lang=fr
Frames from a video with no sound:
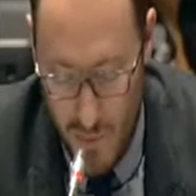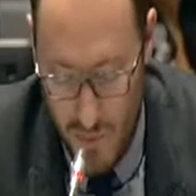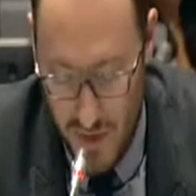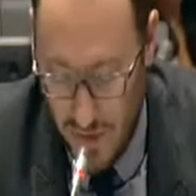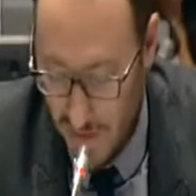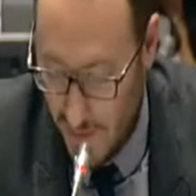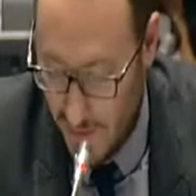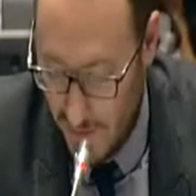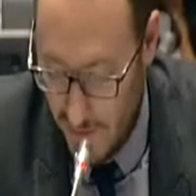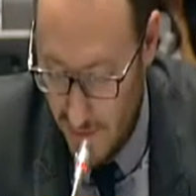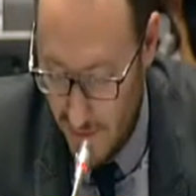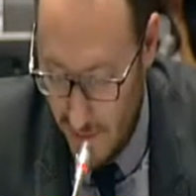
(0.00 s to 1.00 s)
ministre,
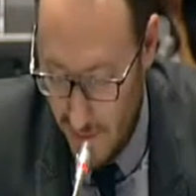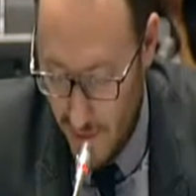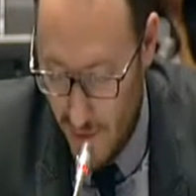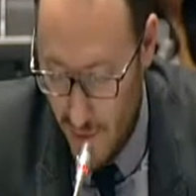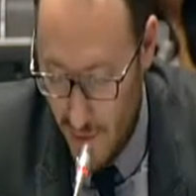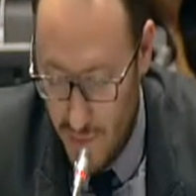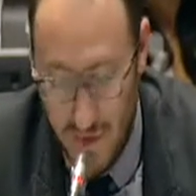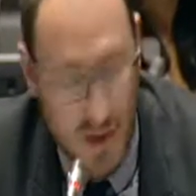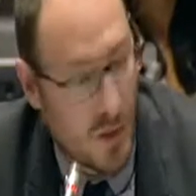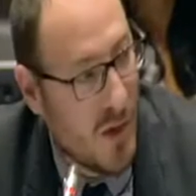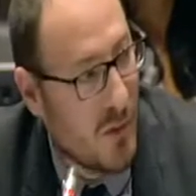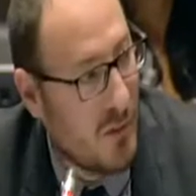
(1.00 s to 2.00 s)
euh, le ministère
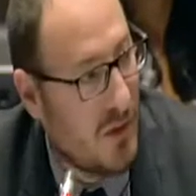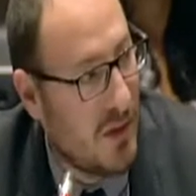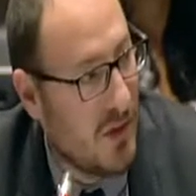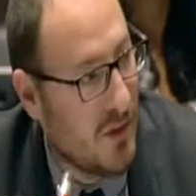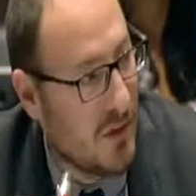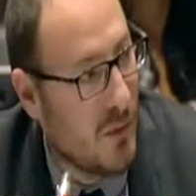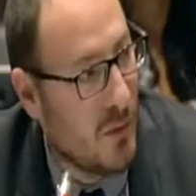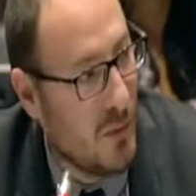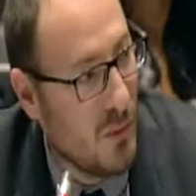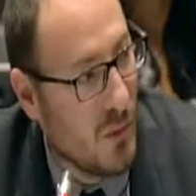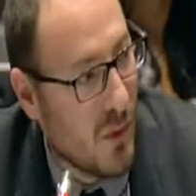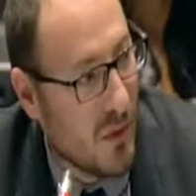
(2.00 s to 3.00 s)
de la Justice de
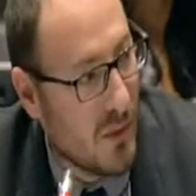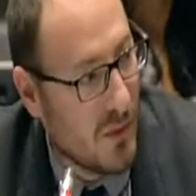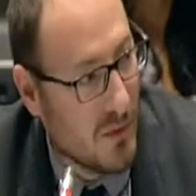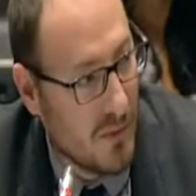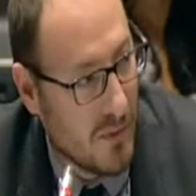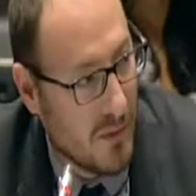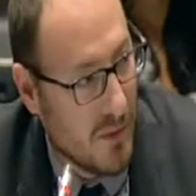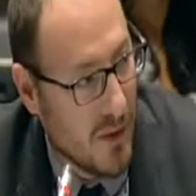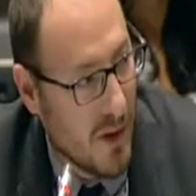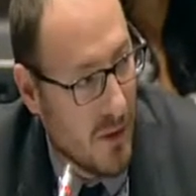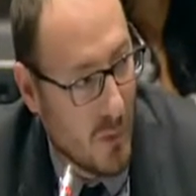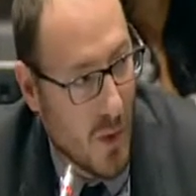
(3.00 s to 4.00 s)
New York,
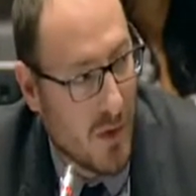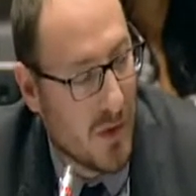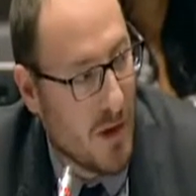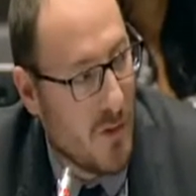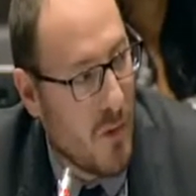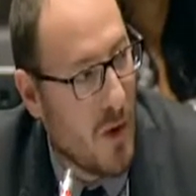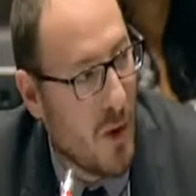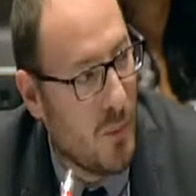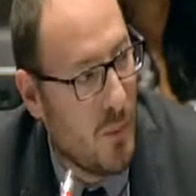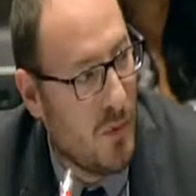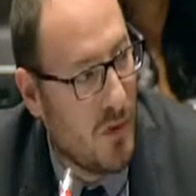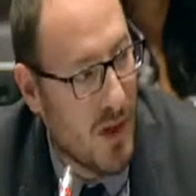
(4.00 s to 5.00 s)
soit 5 fois leur
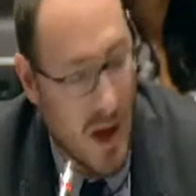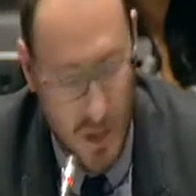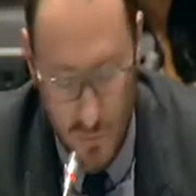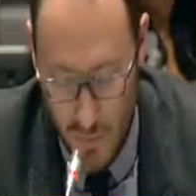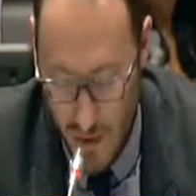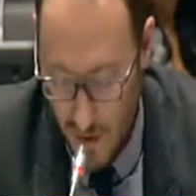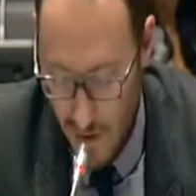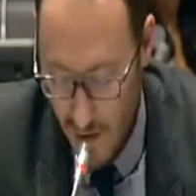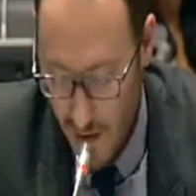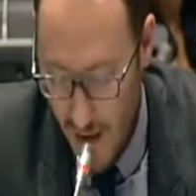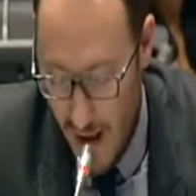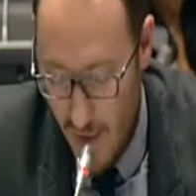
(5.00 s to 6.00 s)
budget annuel
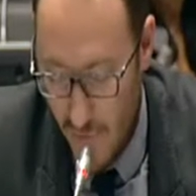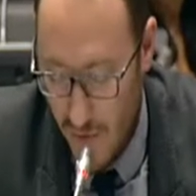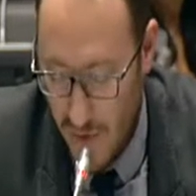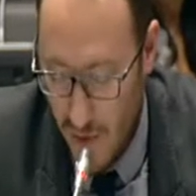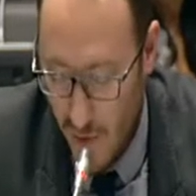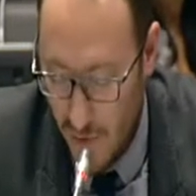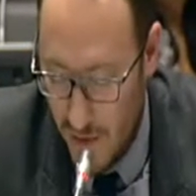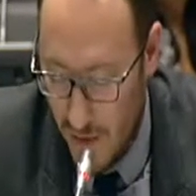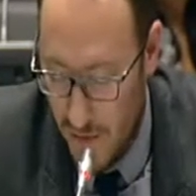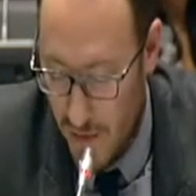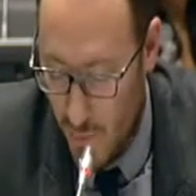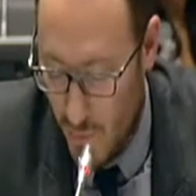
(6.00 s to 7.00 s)
afin d'agrandir
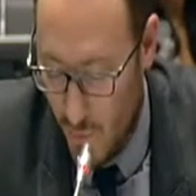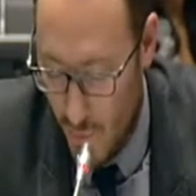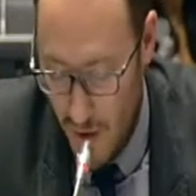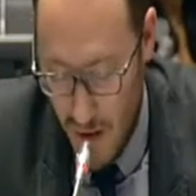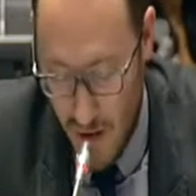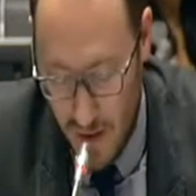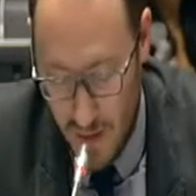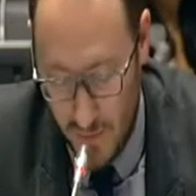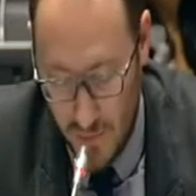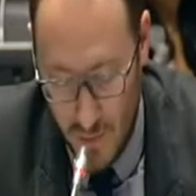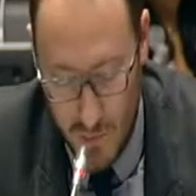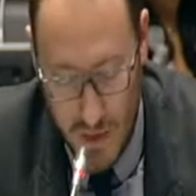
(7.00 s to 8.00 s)
ses bureaux et
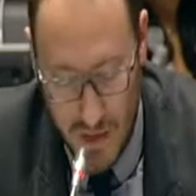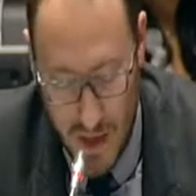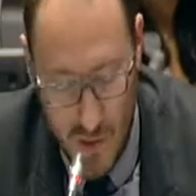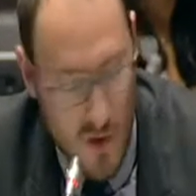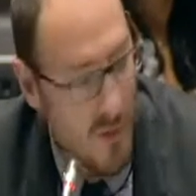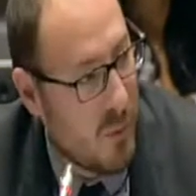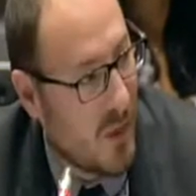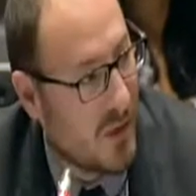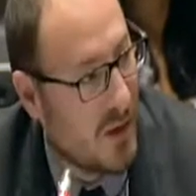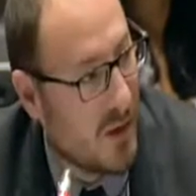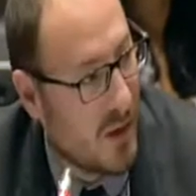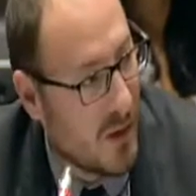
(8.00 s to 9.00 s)
d'acheter du matériel neuf pour
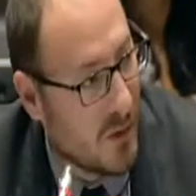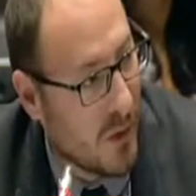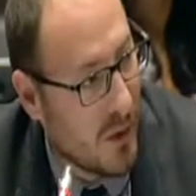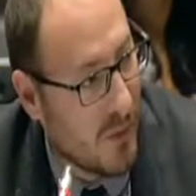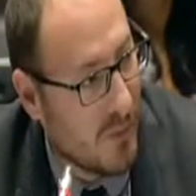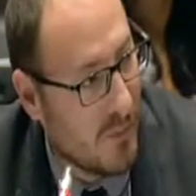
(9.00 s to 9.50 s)
ses enquêteurs.